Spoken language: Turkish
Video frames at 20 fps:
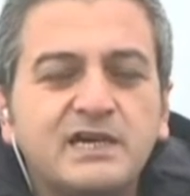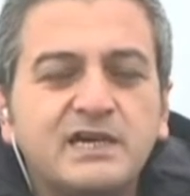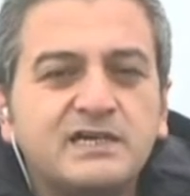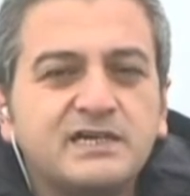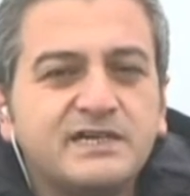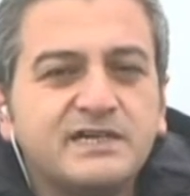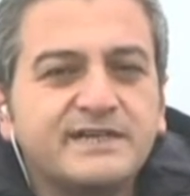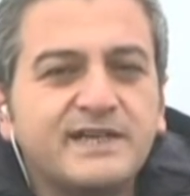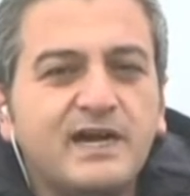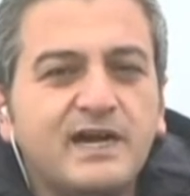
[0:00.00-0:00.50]

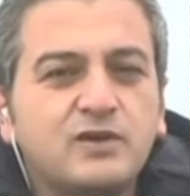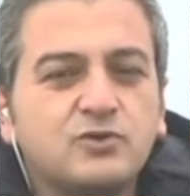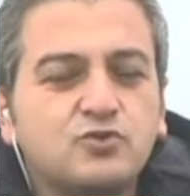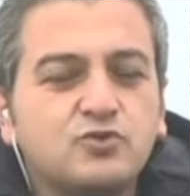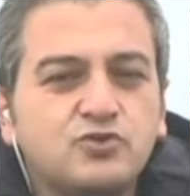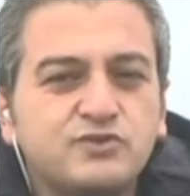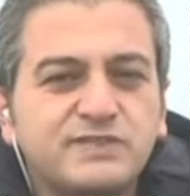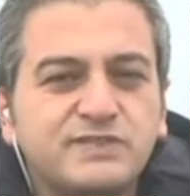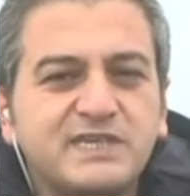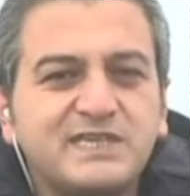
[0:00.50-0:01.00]
İran
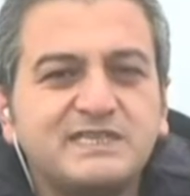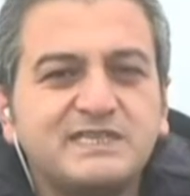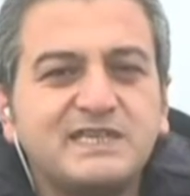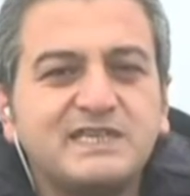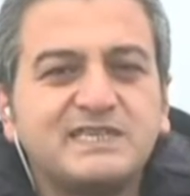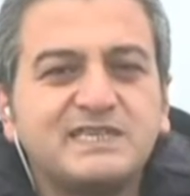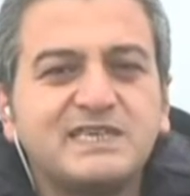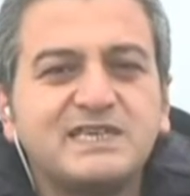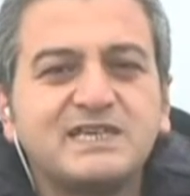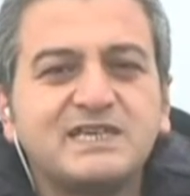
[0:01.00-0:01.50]

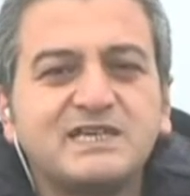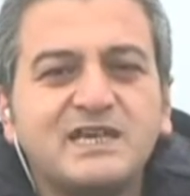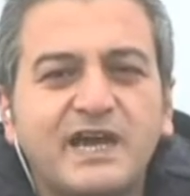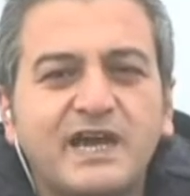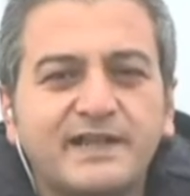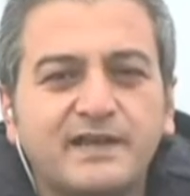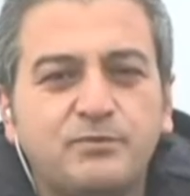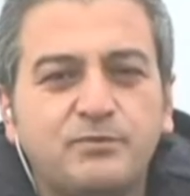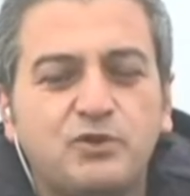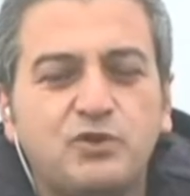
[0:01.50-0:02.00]
kuzeyindeki
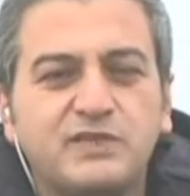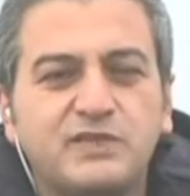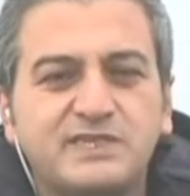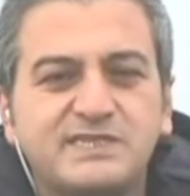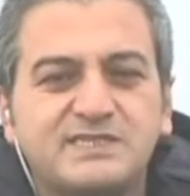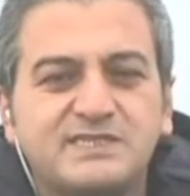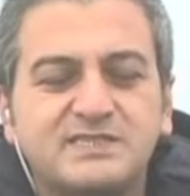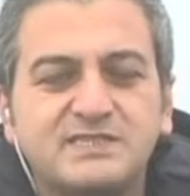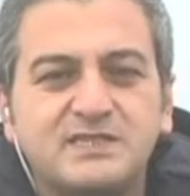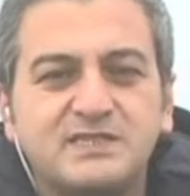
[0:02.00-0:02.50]
Gara
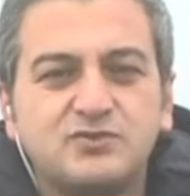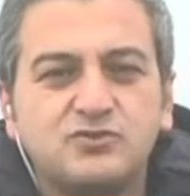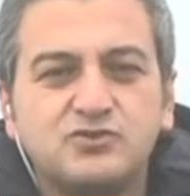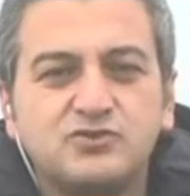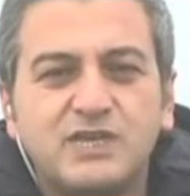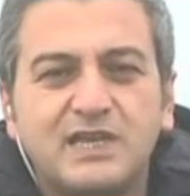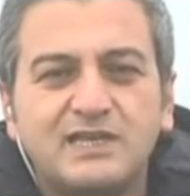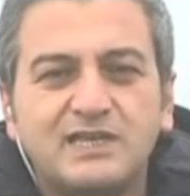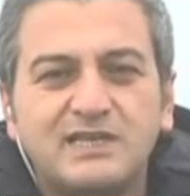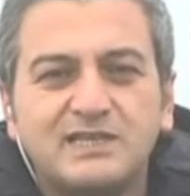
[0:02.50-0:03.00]
bölgesinde
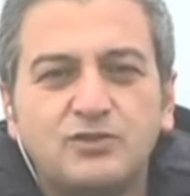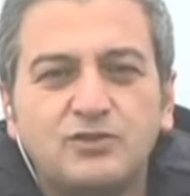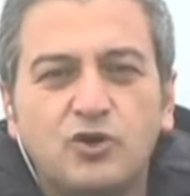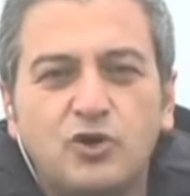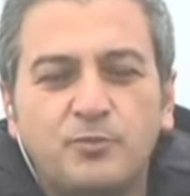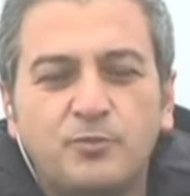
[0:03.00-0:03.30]
düzenledi o